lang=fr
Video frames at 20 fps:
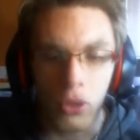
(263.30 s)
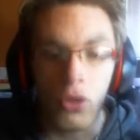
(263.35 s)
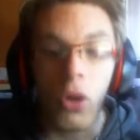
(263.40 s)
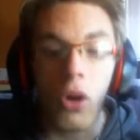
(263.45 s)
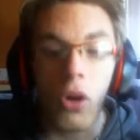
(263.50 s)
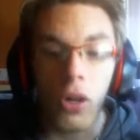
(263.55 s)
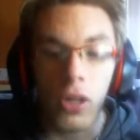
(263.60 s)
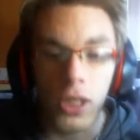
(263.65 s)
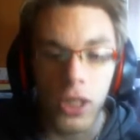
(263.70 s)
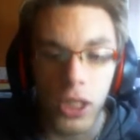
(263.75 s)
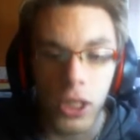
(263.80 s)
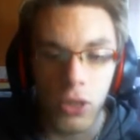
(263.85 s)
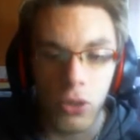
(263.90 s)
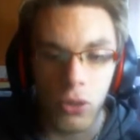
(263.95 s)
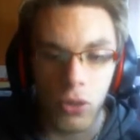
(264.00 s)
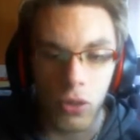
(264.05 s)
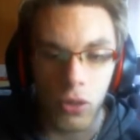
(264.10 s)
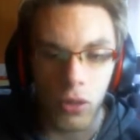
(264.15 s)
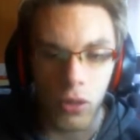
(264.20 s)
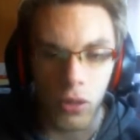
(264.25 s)
sur ordi,
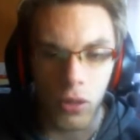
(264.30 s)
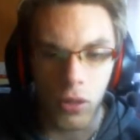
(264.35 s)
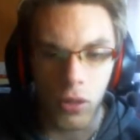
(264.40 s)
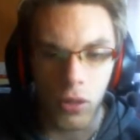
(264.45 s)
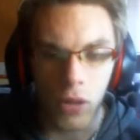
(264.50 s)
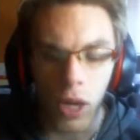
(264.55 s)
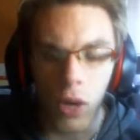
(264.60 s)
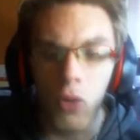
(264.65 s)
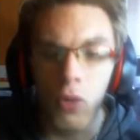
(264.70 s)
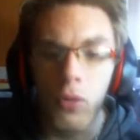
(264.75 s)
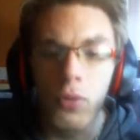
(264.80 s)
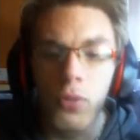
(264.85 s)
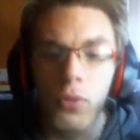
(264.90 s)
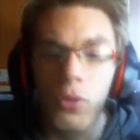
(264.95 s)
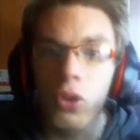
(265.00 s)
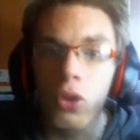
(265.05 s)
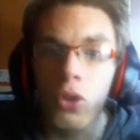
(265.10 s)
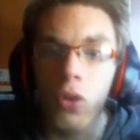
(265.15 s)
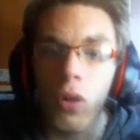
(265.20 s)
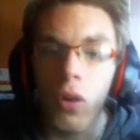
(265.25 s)
sur euh, la rooms
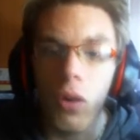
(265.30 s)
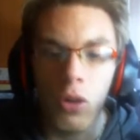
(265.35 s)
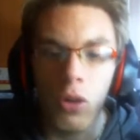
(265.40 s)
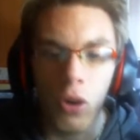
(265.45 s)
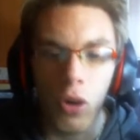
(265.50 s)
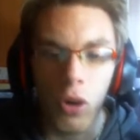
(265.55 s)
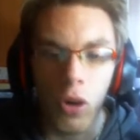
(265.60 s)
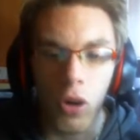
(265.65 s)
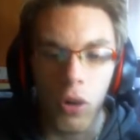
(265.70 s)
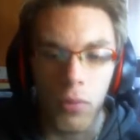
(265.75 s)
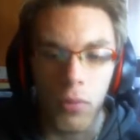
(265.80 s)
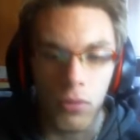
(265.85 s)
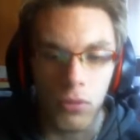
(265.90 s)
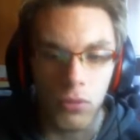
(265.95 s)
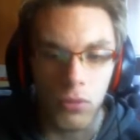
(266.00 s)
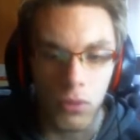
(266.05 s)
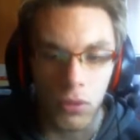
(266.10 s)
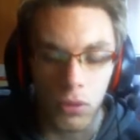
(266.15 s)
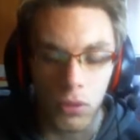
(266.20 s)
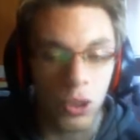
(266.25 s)
je crois, le ROM,
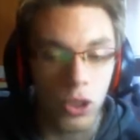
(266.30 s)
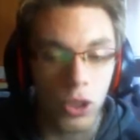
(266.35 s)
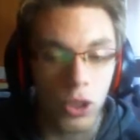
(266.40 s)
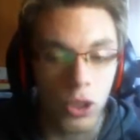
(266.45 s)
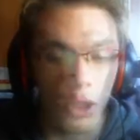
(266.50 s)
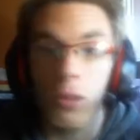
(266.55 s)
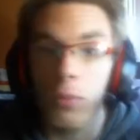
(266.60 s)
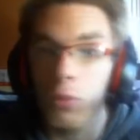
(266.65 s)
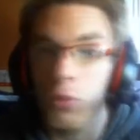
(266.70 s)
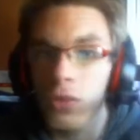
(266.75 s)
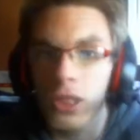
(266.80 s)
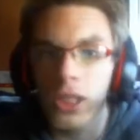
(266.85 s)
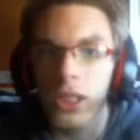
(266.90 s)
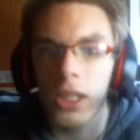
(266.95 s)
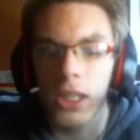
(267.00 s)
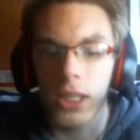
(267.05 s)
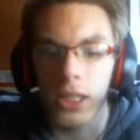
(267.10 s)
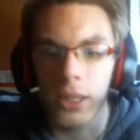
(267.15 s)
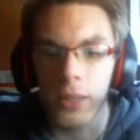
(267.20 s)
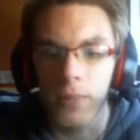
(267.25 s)
ou euh, je sais pas comment on
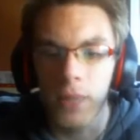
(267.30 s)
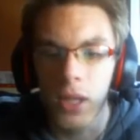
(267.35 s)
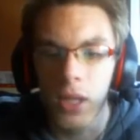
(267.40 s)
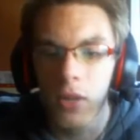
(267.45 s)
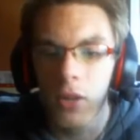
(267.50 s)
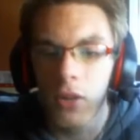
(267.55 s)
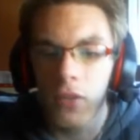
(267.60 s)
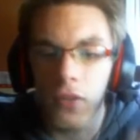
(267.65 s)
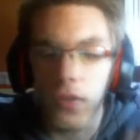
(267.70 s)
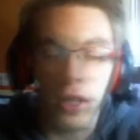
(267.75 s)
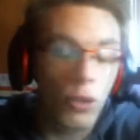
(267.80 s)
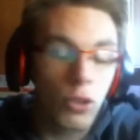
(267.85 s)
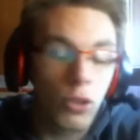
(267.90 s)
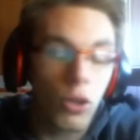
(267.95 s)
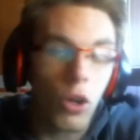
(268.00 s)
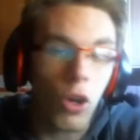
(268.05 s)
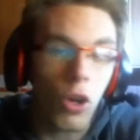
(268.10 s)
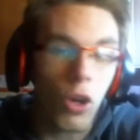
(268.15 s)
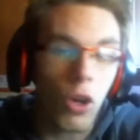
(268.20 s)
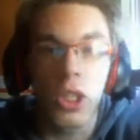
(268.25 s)
dit, les, enfin
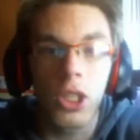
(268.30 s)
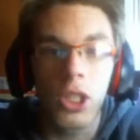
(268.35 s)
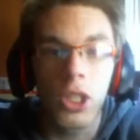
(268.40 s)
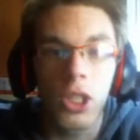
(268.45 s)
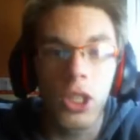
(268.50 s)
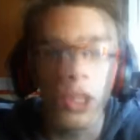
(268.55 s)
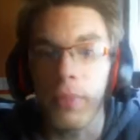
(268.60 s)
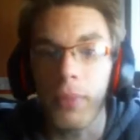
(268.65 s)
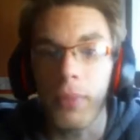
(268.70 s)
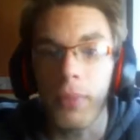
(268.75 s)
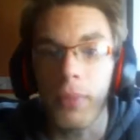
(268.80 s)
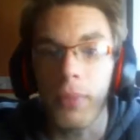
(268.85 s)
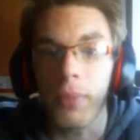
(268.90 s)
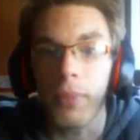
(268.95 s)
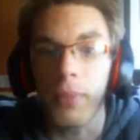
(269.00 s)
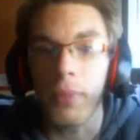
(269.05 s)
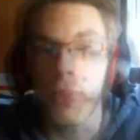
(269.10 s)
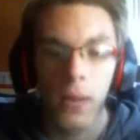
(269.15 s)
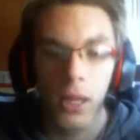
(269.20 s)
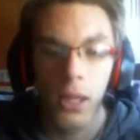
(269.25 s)
sur ROM Station par
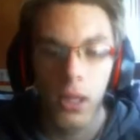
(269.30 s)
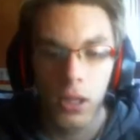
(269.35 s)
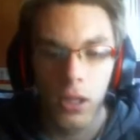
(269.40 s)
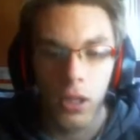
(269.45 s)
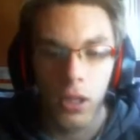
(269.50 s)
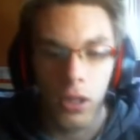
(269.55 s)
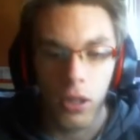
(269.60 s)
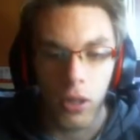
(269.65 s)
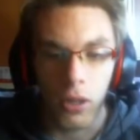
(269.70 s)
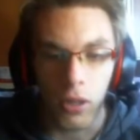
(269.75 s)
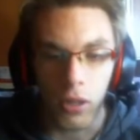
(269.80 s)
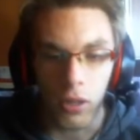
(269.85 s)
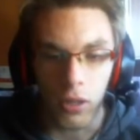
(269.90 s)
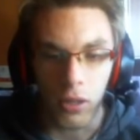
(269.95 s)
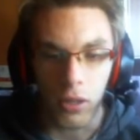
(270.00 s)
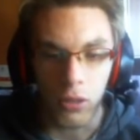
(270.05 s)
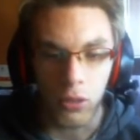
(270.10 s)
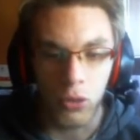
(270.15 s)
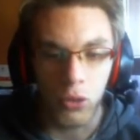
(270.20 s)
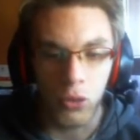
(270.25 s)
exemple,
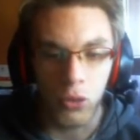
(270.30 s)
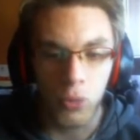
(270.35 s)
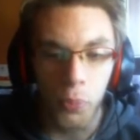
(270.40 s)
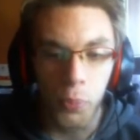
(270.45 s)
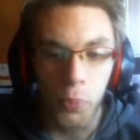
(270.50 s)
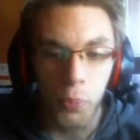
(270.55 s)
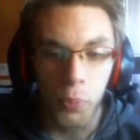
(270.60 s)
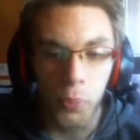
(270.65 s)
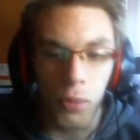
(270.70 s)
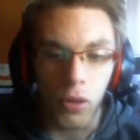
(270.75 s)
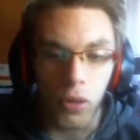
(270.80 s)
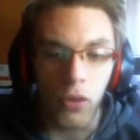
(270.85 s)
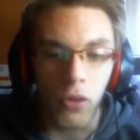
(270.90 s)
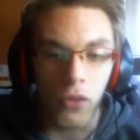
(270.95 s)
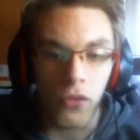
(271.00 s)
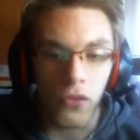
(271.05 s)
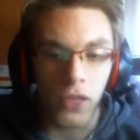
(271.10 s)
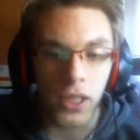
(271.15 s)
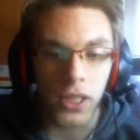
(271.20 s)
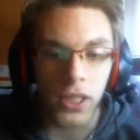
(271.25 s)
euh, tu
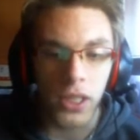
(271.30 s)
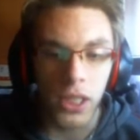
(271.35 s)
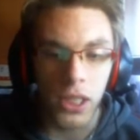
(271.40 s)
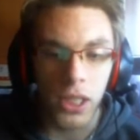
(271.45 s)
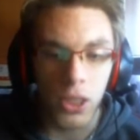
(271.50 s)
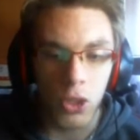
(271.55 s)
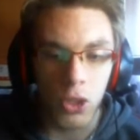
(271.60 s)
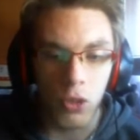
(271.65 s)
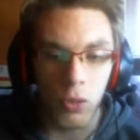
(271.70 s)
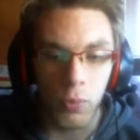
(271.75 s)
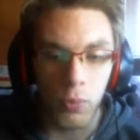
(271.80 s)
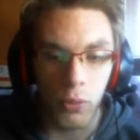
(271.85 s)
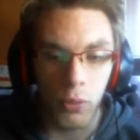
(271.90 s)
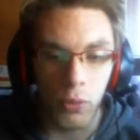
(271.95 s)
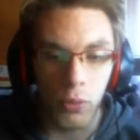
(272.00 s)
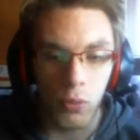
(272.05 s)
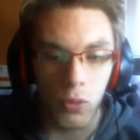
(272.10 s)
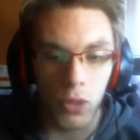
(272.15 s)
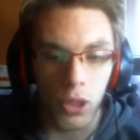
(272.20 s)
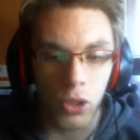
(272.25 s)
peux faire des glitches, tu
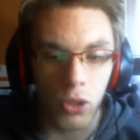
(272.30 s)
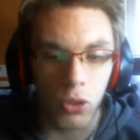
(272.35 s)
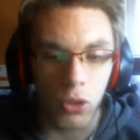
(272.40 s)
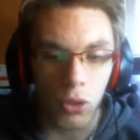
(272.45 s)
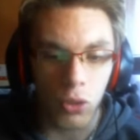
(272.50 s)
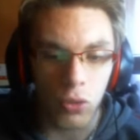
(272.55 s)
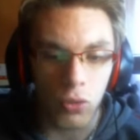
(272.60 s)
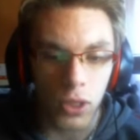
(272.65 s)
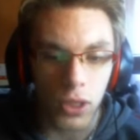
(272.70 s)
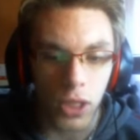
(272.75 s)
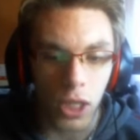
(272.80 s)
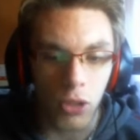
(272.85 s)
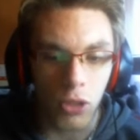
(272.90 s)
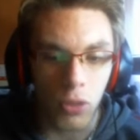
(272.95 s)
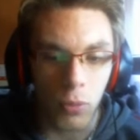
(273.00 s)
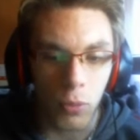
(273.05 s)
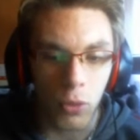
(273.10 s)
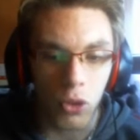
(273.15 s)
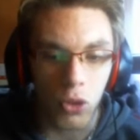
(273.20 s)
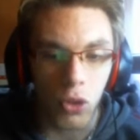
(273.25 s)
peux monter sur le toit
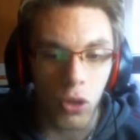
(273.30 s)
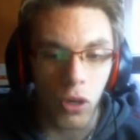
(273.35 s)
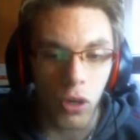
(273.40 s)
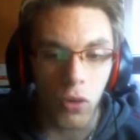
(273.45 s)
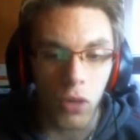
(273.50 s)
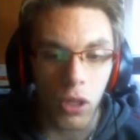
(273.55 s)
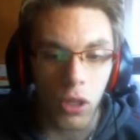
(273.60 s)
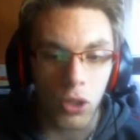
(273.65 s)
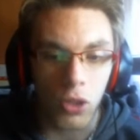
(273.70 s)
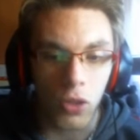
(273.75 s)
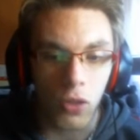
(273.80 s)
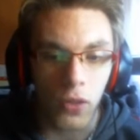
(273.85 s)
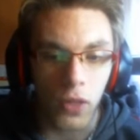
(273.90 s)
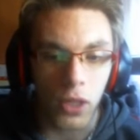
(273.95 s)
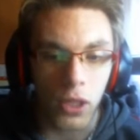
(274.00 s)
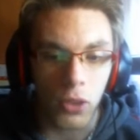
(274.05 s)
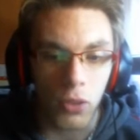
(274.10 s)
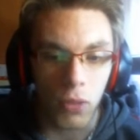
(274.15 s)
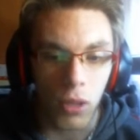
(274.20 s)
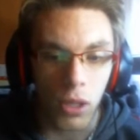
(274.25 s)
directement sans avoir les
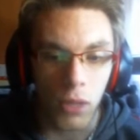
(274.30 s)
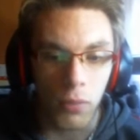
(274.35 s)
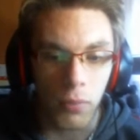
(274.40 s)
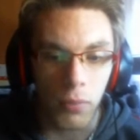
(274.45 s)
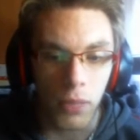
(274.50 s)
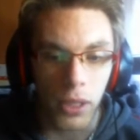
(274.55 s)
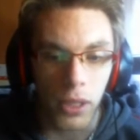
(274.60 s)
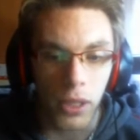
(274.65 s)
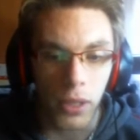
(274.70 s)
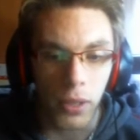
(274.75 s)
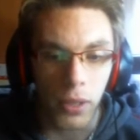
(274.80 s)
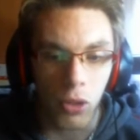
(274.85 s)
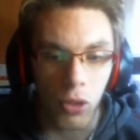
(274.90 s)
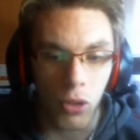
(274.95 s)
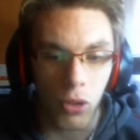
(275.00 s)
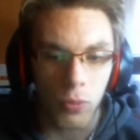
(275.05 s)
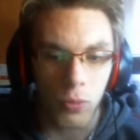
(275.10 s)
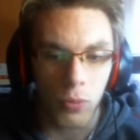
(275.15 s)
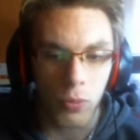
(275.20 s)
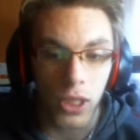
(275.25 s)
120 étoiles, mais
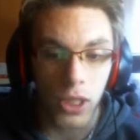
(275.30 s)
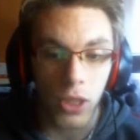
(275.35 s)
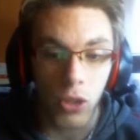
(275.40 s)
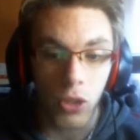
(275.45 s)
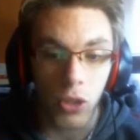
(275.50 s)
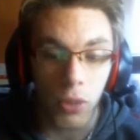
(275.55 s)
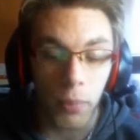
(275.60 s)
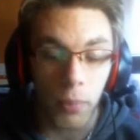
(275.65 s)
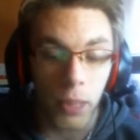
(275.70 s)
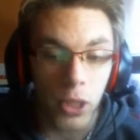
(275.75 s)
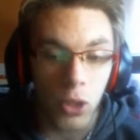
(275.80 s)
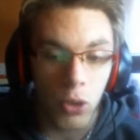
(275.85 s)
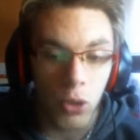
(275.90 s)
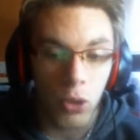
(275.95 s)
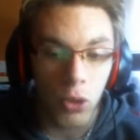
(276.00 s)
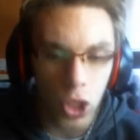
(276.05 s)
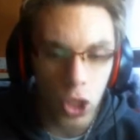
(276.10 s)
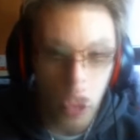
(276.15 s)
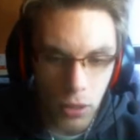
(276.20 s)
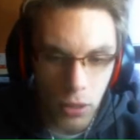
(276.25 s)
malheureusement il n'y aura pas
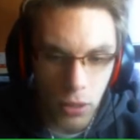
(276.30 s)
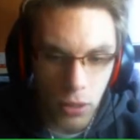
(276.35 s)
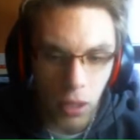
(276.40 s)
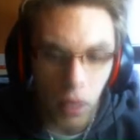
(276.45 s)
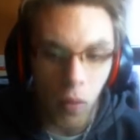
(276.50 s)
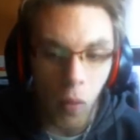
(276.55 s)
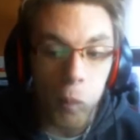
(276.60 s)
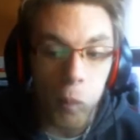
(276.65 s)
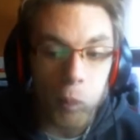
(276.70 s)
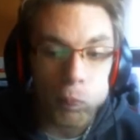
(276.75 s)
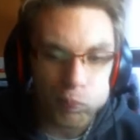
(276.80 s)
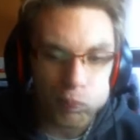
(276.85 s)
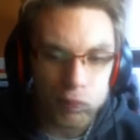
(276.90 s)
Yoshi, mais